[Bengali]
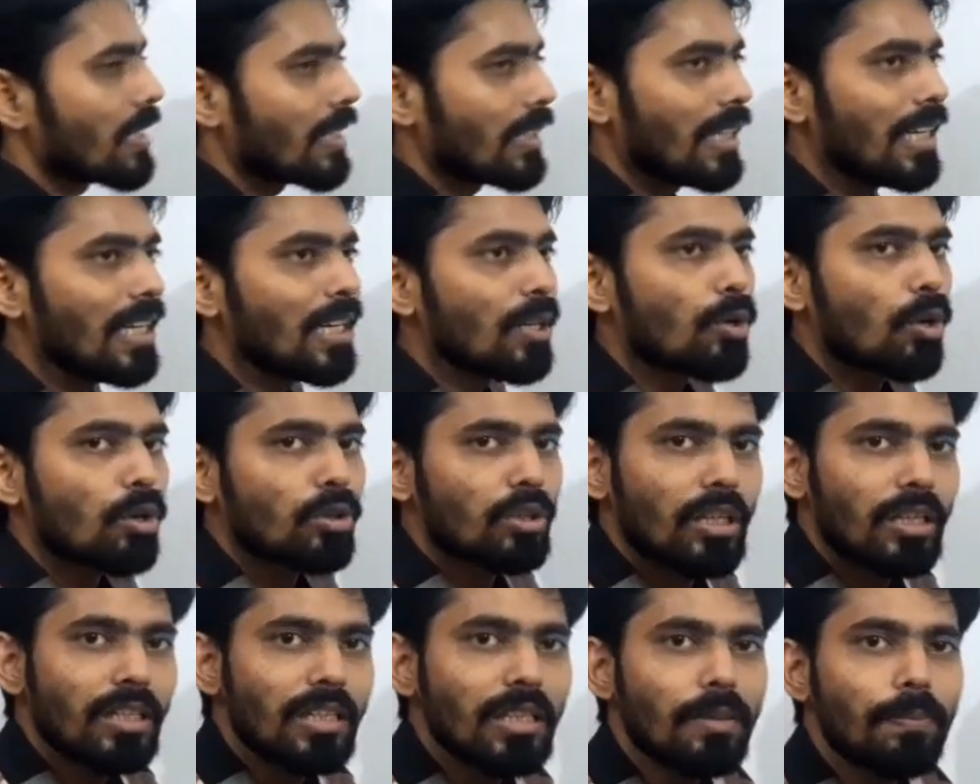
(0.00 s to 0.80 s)
এই
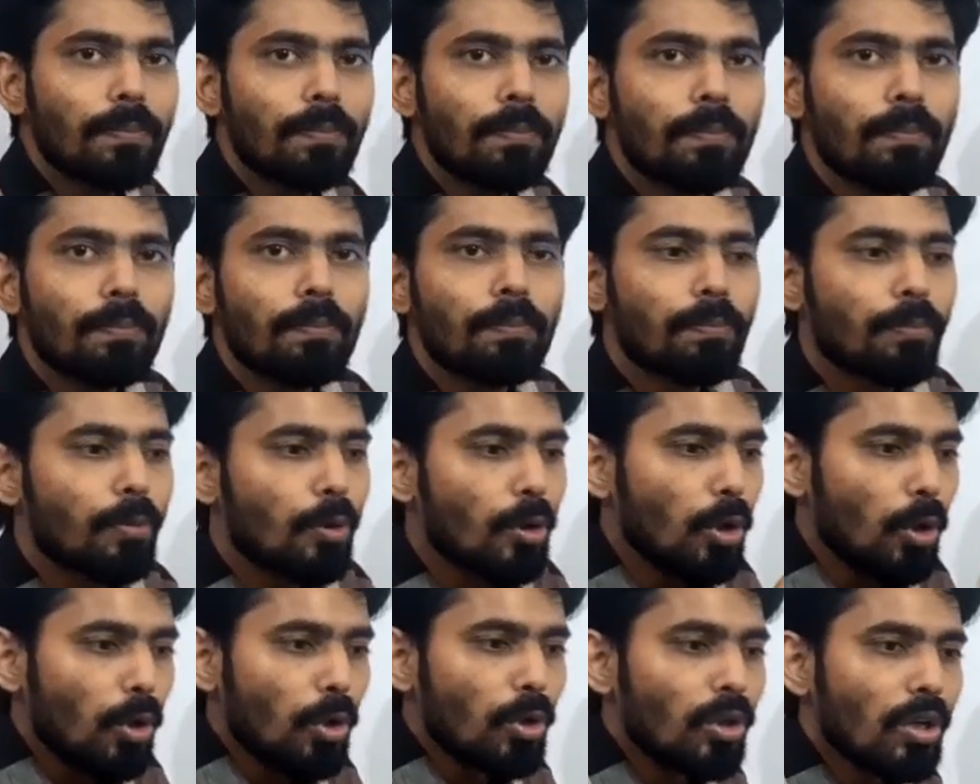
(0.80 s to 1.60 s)
কথাটির
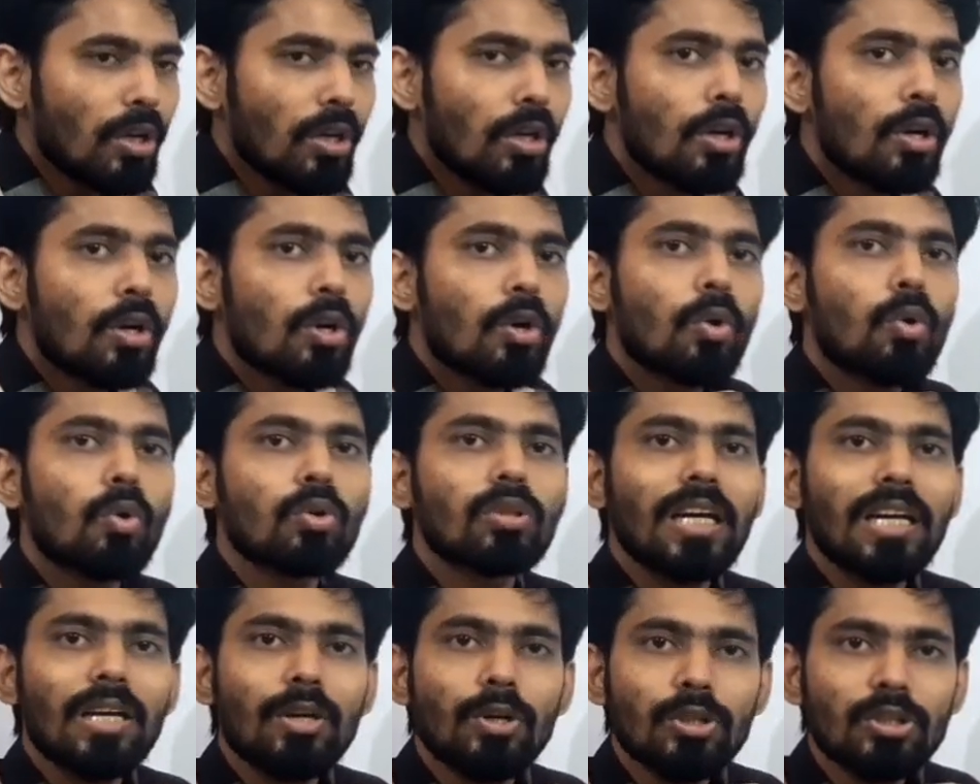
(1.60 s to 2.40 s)
প্রয়োগ
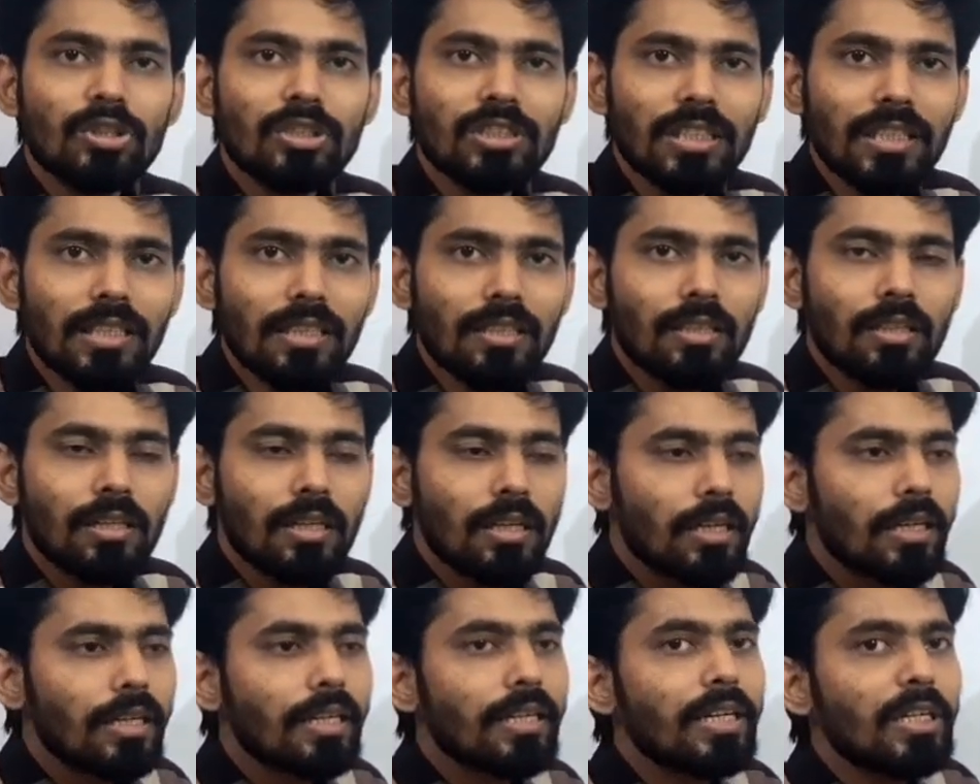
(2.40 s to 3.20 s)
কোথায় হচ্ছে
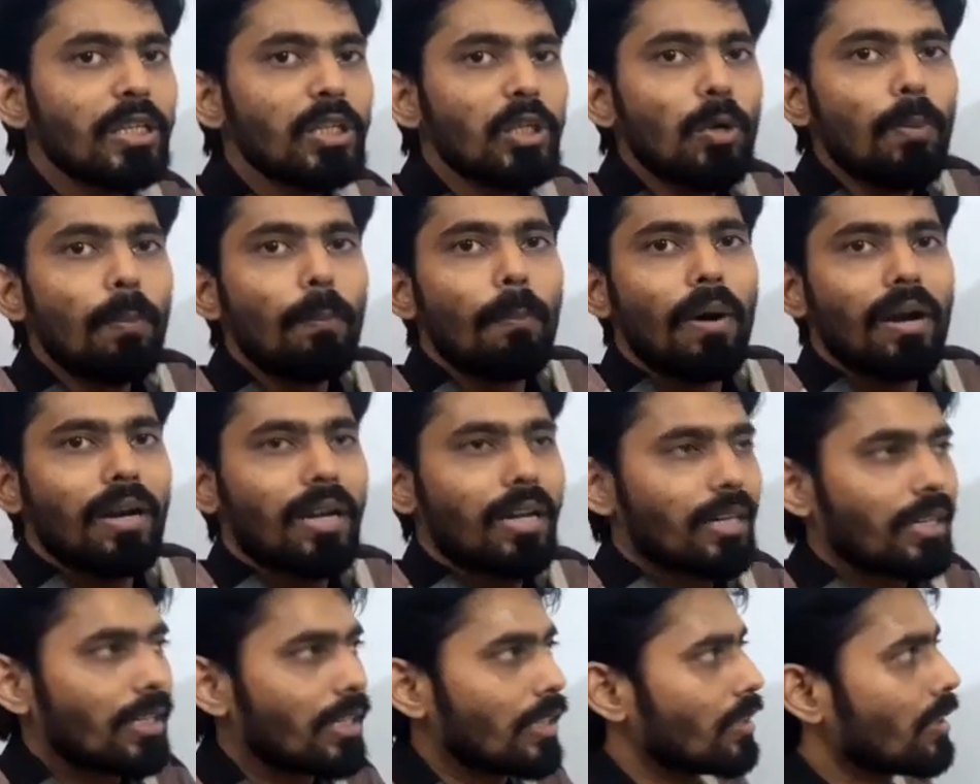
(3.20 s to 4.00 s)
নিয়ম
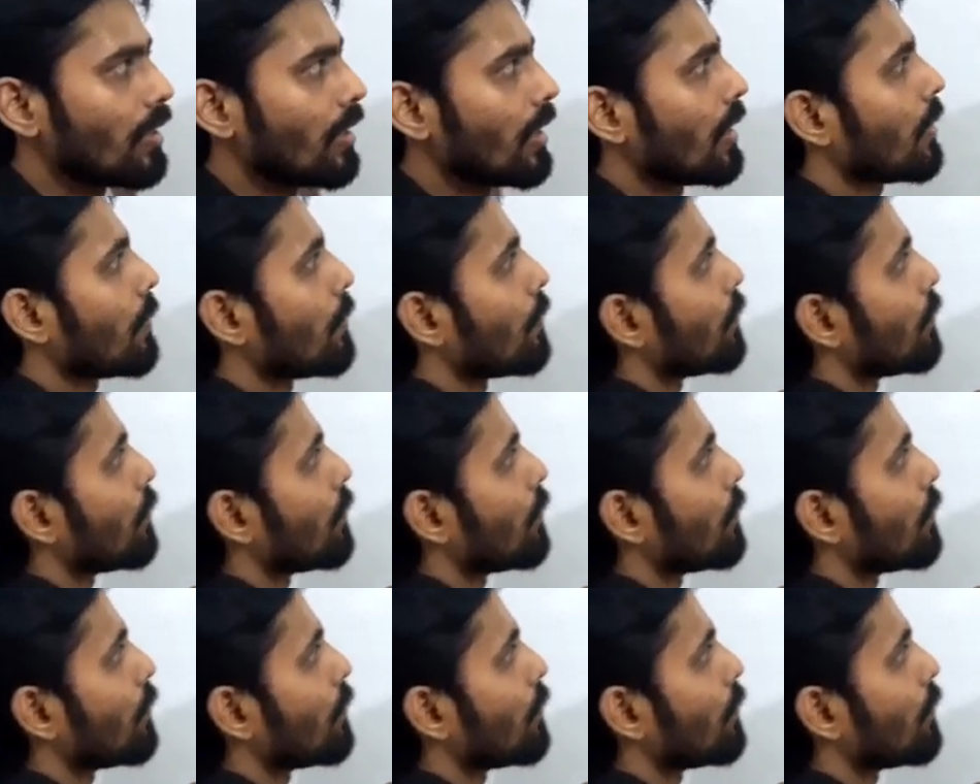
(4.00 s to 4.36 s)
মানার ক্ষেত্রে